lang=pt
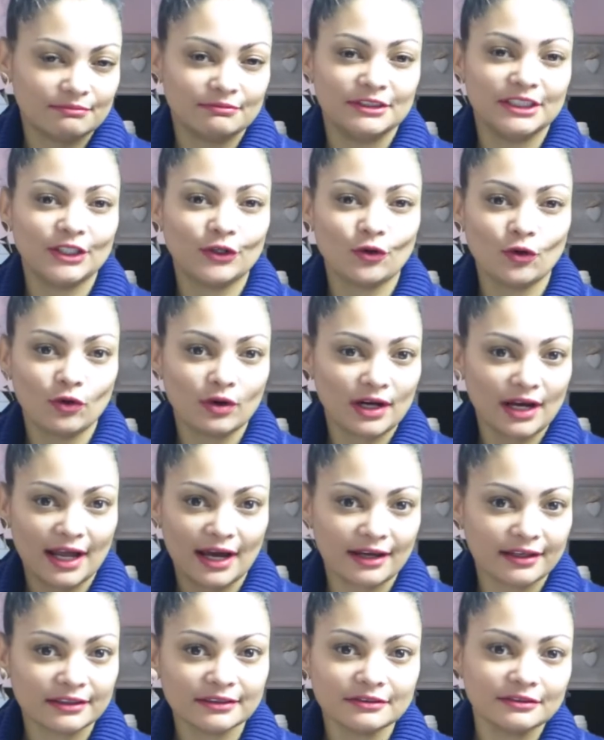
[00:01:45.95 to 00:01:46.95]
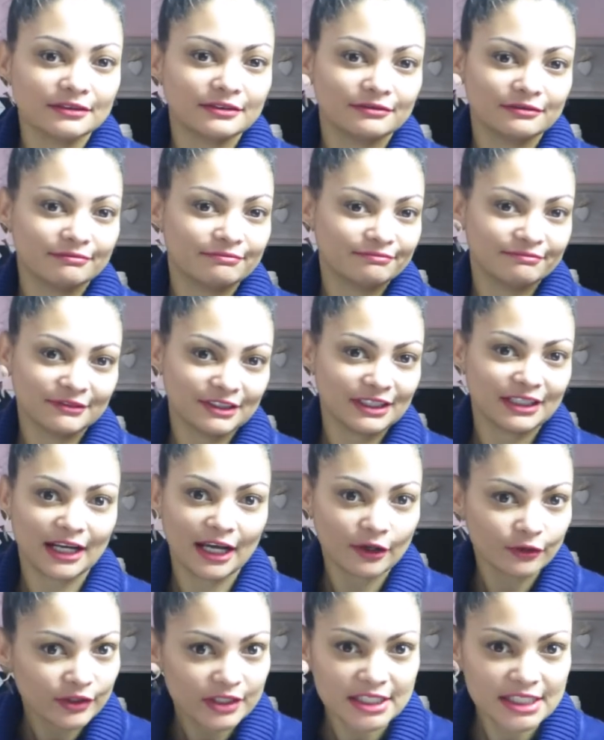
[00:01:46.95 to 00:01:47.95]
de cor clara,
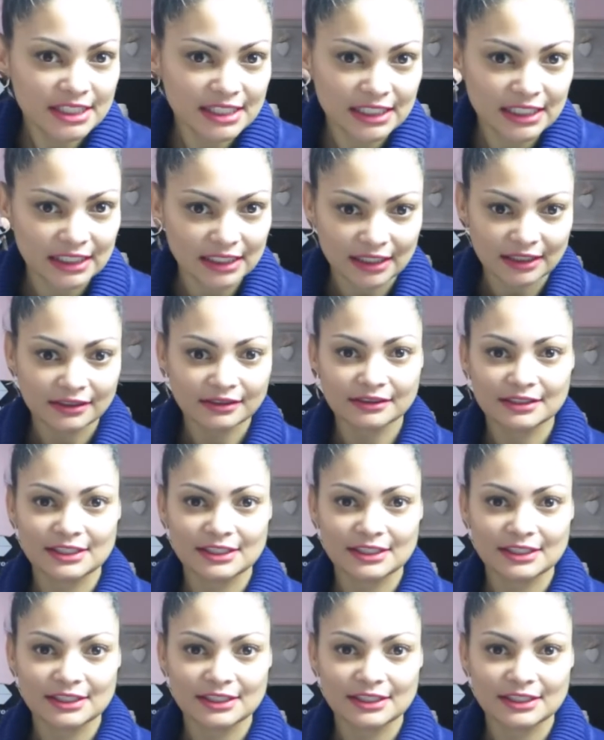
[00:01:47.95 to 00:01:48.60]
Claro que sim, né?